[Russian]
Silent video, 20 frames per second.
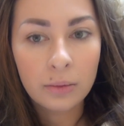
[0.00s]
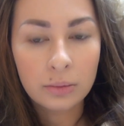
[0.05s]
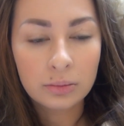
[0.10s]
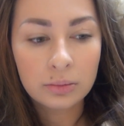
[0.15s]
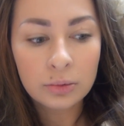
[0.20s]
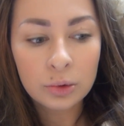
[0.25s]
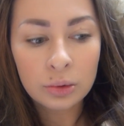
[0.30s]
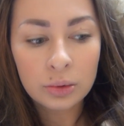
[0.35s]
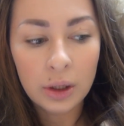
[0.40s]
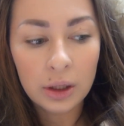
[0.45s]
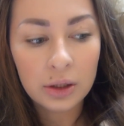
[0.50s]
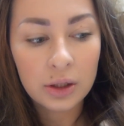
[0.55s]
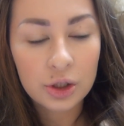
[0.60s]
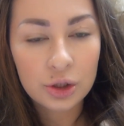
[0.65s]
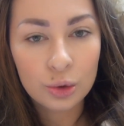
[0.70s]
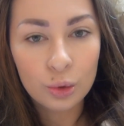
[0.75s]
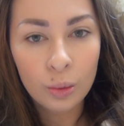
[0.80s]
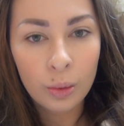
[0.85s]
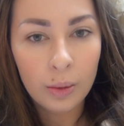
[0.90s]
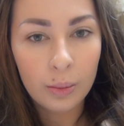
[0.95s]
Ну, я
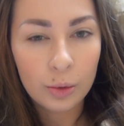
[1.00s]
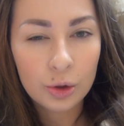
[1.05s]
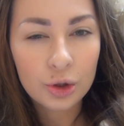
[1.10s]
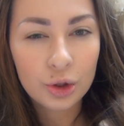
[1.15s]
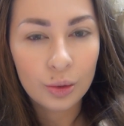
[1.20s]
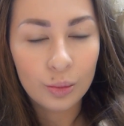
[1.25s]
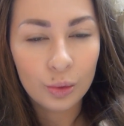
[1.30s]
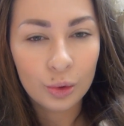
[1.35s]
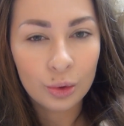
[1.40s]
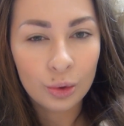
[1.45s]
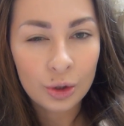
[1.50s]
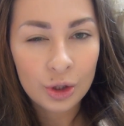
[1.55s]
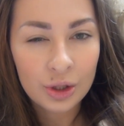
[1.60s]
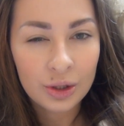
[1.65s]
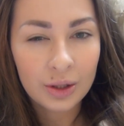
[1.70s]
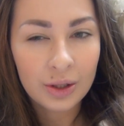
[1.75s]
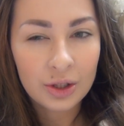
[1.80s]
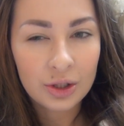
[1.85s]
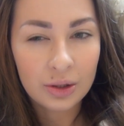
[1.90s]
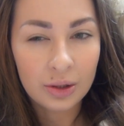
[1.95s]
даже думаю, может, ему тоже
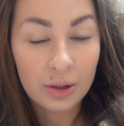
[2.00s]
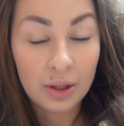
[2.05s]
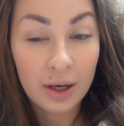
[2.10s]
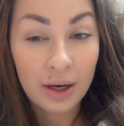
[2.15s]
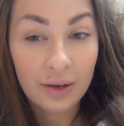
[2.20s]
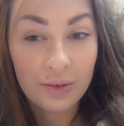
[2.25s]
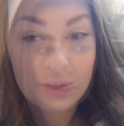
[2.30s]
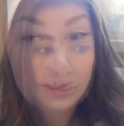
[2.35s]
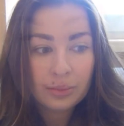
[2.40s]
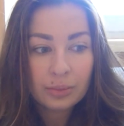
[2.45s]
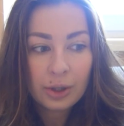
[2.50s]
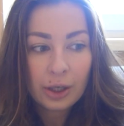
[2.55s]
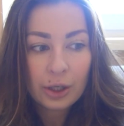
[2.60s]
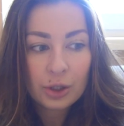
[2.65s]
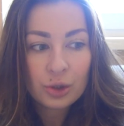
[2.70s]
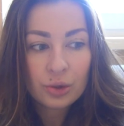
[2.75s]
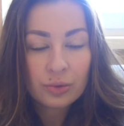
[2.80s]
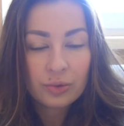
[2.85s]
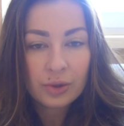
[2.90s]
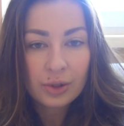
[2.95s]
начал нравиться.
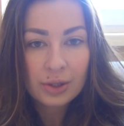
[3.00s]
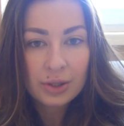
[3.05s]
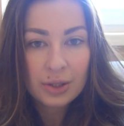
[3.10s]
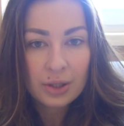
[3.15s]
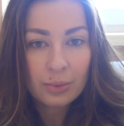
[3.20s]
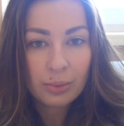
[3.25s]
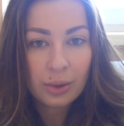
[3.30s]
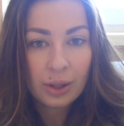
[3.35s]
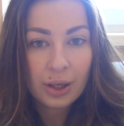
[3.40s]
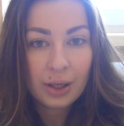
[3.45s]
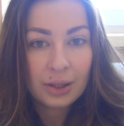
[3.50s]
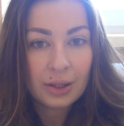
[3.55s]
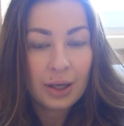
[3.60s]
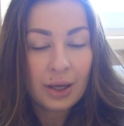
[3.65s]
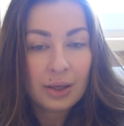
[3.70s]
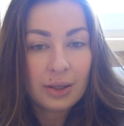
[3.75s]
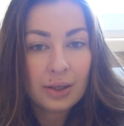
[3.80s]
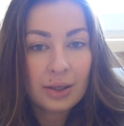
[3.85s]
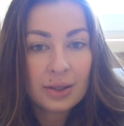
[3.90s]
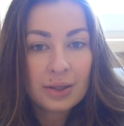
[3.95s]
Хочу выразить
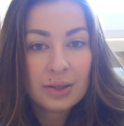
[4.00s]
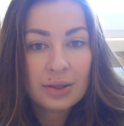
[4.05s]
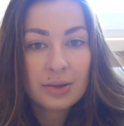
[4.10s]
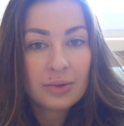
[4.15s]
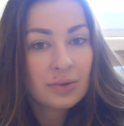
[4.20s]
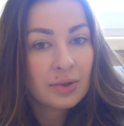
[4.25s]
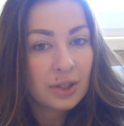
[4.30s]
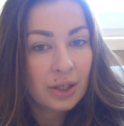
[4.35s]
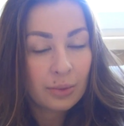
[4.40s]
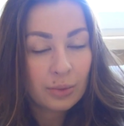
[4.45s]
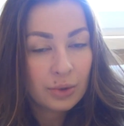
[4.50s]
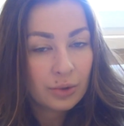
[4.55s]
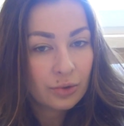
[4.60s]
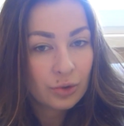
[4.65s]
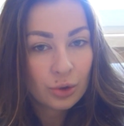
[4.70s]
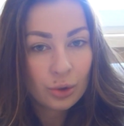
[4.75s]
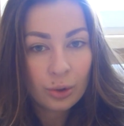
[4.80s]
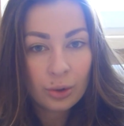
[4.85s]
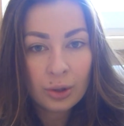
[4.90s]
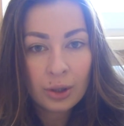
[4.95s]
благодарность тем
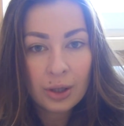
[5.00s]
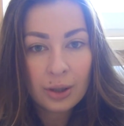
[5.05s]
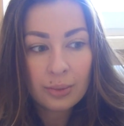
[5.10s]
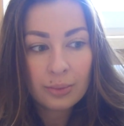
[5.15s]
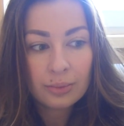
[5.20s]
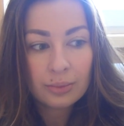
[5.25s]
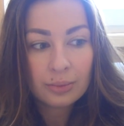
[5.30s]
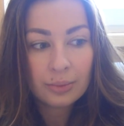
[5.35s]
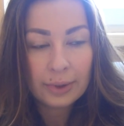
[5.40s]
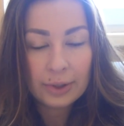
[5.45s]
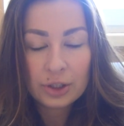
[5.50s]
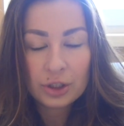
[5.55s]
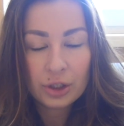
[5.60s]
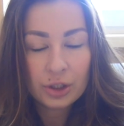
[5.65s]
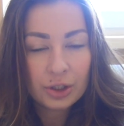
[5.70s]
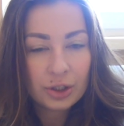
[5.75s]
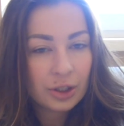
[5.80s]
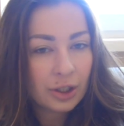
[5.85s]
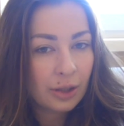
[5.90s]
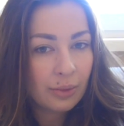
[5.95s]
девчонкам,
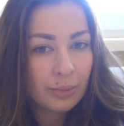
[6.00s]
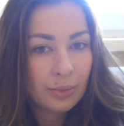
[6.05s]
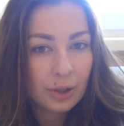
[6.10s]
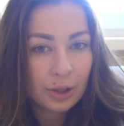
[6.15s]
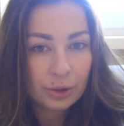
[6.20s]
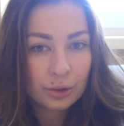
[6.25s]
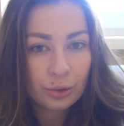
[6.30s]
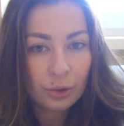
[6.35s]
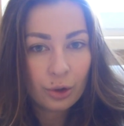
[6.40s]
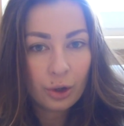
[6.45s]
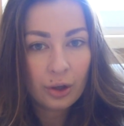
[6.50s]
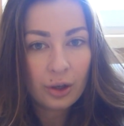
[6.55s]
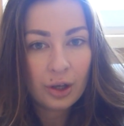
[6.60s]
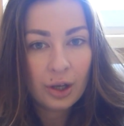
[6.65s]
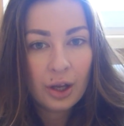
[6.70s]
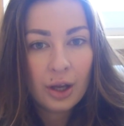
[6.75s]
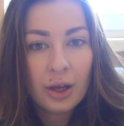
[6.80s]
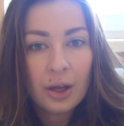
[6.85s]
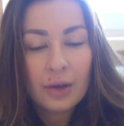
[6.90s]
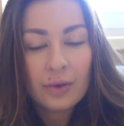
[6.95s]
мальчишкам,
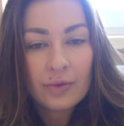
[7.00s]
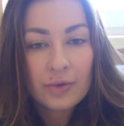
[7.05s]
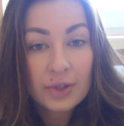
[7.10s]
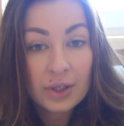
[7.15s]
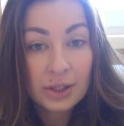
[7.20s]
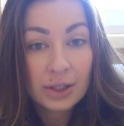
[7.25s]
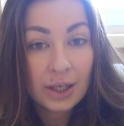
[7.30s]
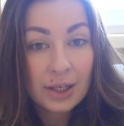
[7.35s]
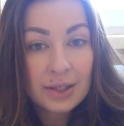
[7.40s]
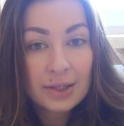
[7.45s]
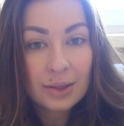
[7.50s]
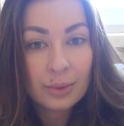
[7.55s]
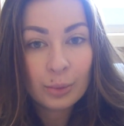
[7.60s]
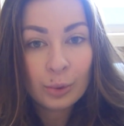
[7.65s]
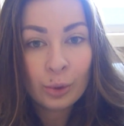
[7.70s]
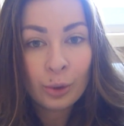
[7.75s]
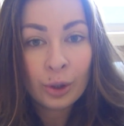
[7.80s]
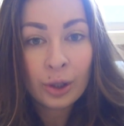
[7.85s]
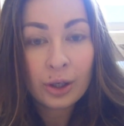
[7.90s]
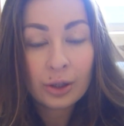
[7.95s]
которые всегда со
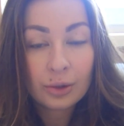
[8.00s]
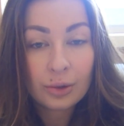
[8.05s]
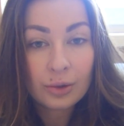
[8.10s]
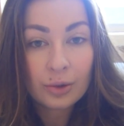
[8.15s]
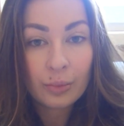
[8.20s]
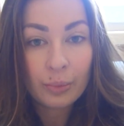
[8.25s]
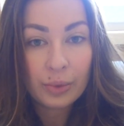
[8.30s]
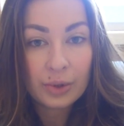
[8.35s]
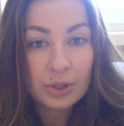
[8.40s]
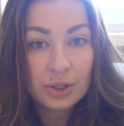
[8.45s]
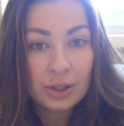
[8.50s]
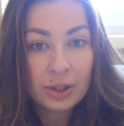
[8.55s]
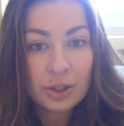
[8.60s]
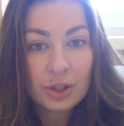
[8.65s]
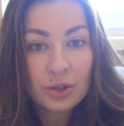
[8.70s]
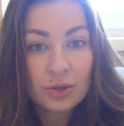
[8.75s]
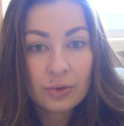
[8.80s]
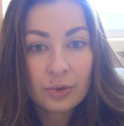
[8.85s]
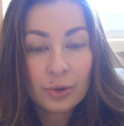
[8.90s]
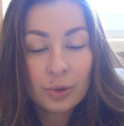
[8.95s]
мной, которые
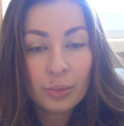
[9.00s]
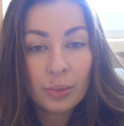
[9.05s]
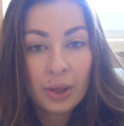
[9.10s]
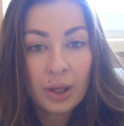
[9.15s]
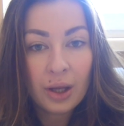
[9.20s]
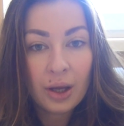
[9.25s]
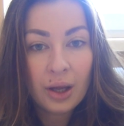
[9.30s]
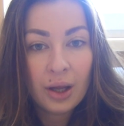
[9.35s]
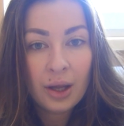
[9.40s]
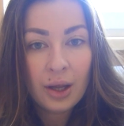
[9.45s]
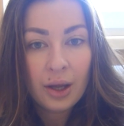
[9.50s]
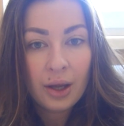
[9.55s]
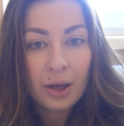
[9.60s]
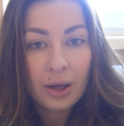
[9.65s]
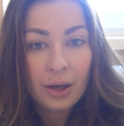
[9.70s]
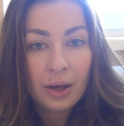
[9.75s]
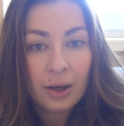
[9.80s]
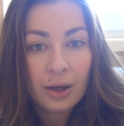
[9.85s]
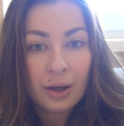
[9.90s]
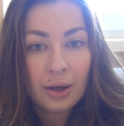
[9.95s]
поддерживают меня,
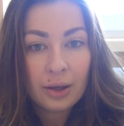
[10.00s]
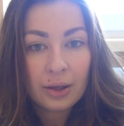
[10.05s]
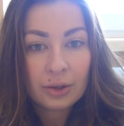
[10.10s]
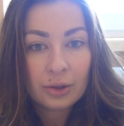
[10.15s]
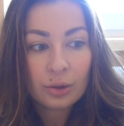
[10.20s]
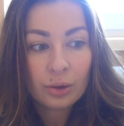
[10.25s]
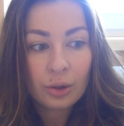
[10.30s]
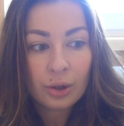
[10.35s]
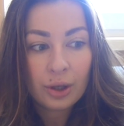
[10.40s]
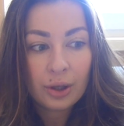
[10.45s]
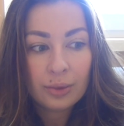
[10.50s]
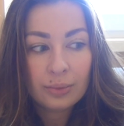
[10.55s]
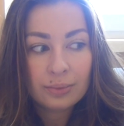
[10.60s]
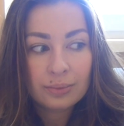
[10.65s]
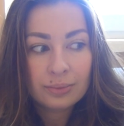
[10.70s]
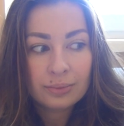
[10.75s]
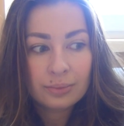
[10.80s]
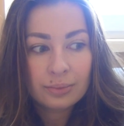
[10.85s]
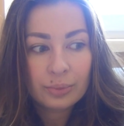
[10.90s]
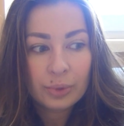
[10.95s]
которые
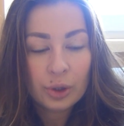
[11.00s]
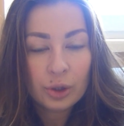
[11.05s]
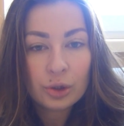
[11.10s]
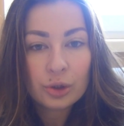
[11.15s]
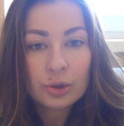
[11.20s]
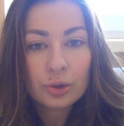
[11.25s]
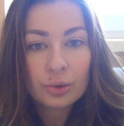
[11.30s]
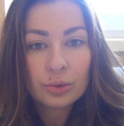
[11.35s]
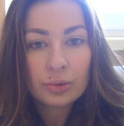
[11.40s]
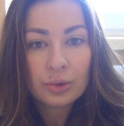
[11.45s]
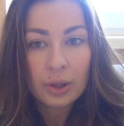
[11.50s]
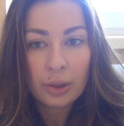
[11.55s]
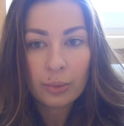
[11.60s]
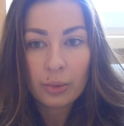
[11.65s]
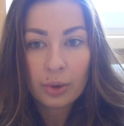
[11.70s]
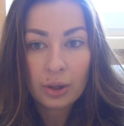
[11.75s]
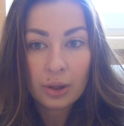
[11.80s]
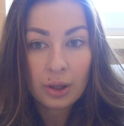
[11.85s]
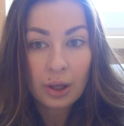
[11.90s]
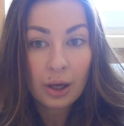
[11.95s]
пишут
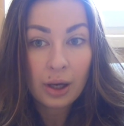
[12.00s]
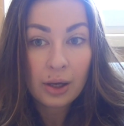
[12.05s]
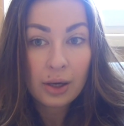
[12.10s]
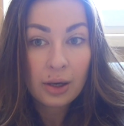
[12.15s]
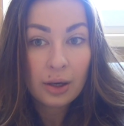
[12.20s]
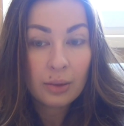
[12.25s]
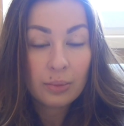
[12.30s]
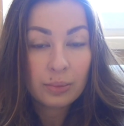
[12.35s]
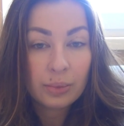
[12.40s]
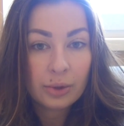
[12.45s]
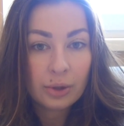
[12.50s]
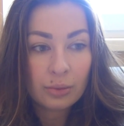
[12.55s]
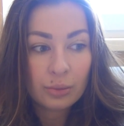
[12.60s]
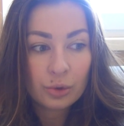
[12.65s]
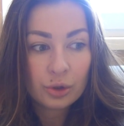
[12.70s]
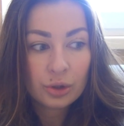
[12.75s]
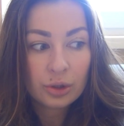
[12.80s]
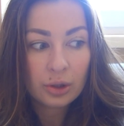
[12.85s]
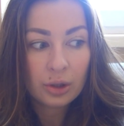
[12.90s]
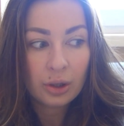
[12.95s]
комментарии,
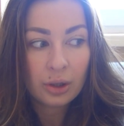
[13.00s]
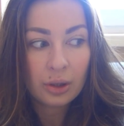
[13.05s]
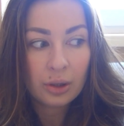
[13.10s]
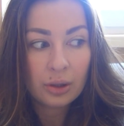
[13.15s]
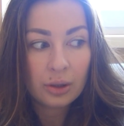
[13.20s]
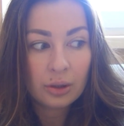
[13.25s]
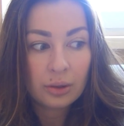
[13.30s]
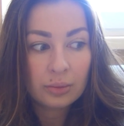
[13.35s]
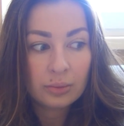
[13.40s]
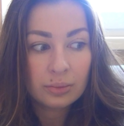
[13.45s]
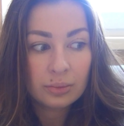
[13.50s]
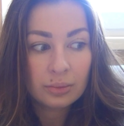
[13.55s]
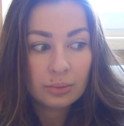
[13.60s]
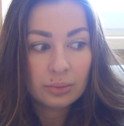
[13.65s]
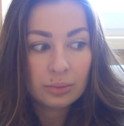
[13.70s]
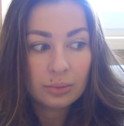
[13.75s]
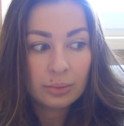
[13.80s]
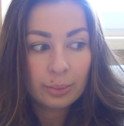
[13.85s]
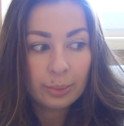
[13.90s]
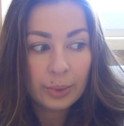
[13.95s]
потому что
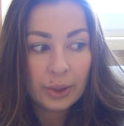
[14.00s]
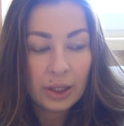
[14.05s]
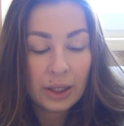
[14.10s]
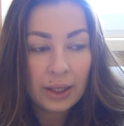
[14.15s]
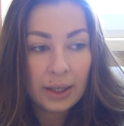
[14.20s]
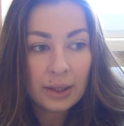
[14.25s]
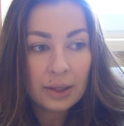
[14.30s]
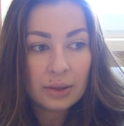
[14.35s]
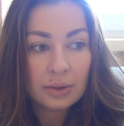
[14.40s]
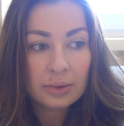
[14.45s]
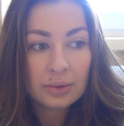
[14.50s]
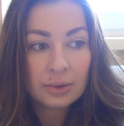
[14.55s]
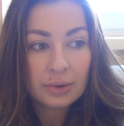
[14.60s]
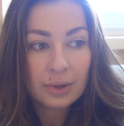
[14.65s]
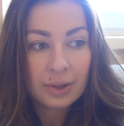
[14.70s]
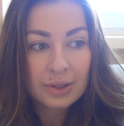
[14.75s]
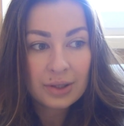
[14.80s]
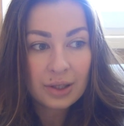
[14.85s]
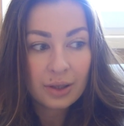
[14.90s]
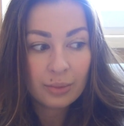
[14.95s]
мне
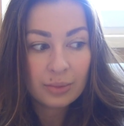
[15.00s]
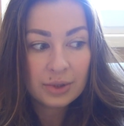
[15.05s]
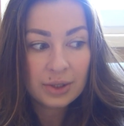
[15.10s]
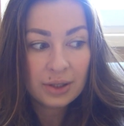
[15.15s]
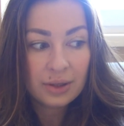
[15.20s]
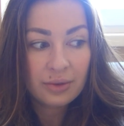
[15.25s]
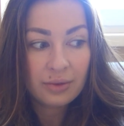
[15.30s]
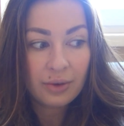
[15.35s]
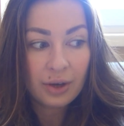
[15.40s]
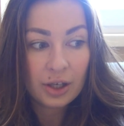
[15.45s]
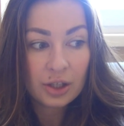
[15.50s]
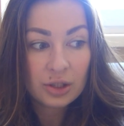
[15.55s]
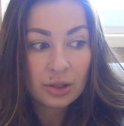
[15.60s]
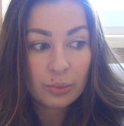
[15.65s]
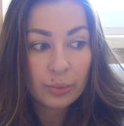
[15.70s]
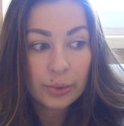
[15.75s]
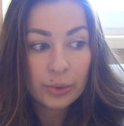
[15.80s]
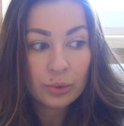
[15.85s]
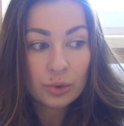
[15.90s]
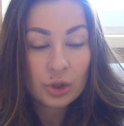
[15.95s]
на самом деле
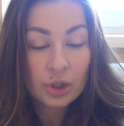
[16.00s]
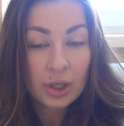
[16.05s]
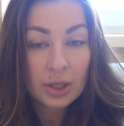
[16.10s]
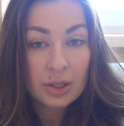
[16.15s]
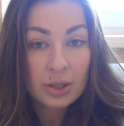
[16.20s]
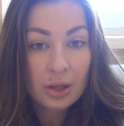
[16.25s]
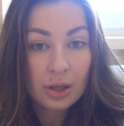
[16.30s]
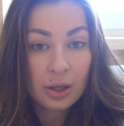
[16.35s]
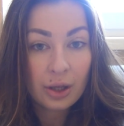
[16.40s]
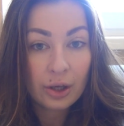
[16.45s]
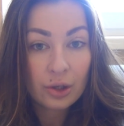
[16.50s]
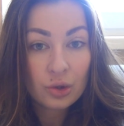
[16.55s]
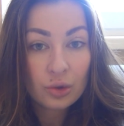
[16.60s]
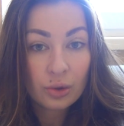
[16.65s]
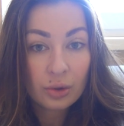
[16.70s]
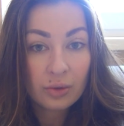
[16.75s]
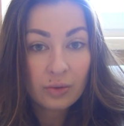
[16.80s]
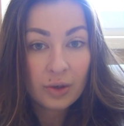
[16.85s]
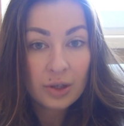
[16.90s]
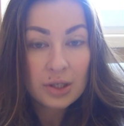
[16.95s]
важно получать
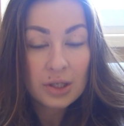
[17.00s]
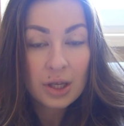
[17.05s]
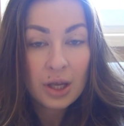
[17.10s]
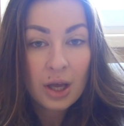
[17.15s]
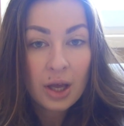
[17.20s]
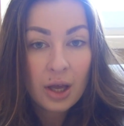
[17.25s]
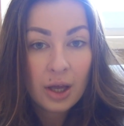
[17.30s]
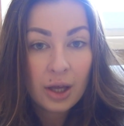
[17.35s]
отдачу от вас.